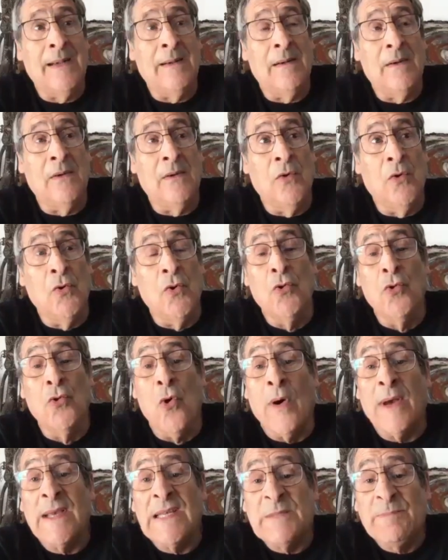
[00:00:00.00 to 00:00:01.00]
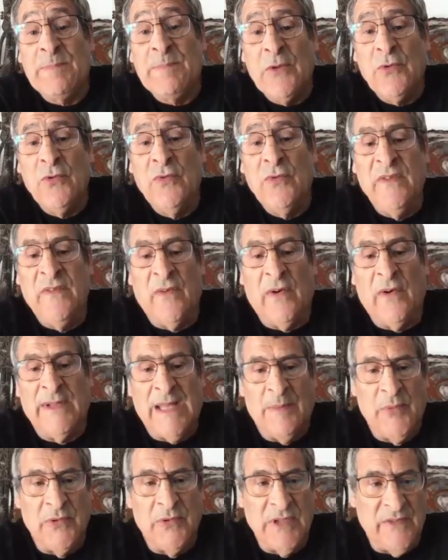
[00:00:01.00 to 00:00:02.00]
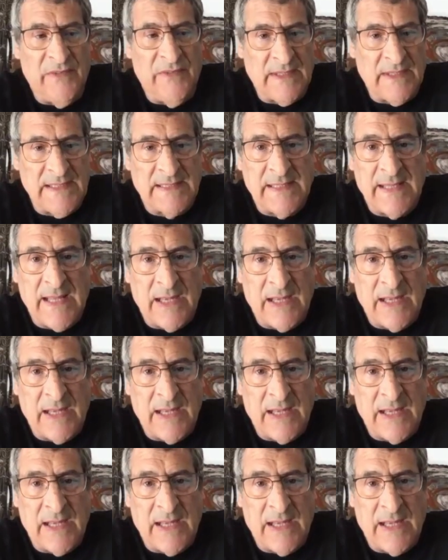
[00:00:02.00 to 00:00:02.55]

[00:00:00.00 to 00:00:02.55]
le non-respect du vivant et de la biodiversité d'un